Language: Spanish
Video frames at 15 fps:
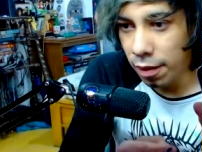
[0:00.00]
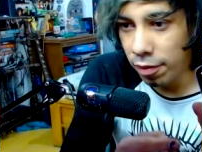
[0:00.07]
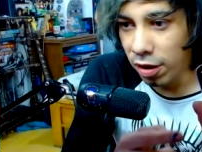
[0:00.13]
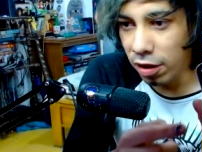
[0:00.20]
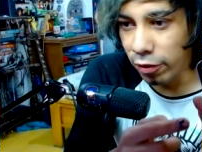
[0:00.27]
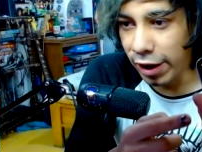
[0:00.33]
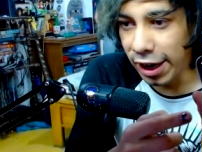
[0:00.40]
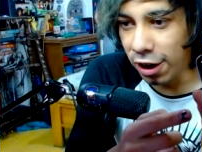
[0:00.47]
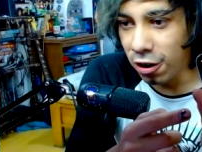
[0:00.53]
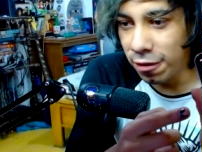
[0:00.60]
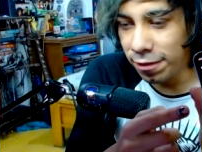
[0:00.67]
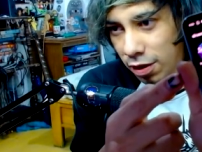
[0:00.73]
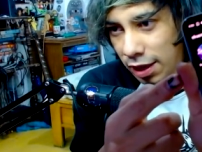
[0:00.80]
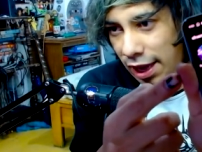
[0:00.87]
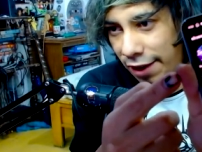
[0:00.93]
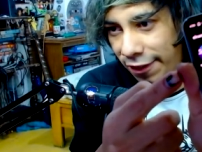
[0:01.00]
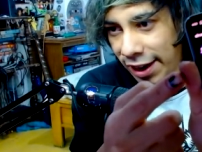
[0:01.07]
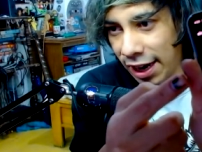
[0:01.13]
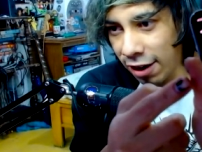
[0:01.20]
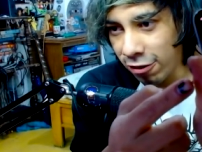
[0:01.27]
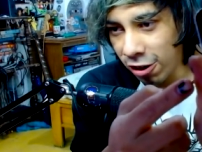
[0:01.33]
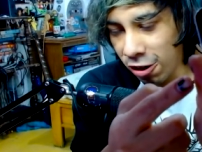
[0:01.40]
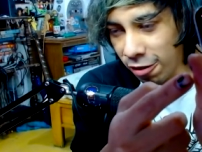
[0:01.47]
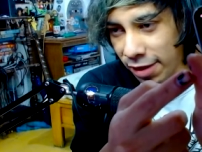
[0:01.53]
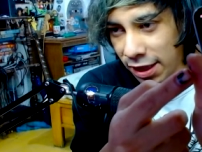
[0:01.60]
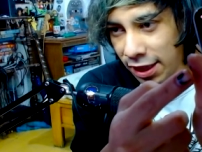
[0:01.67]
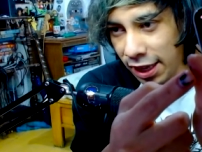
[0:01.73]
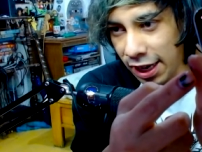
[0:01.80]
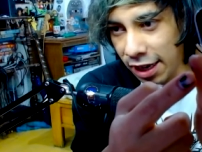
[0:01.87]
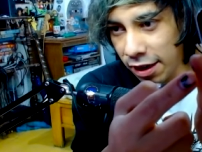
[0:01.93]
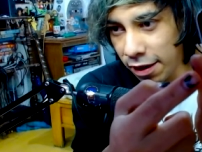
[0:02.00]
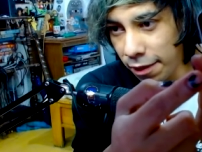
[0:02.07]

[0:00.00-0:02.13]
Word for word: Pues bueno, ya verán cuando me sigan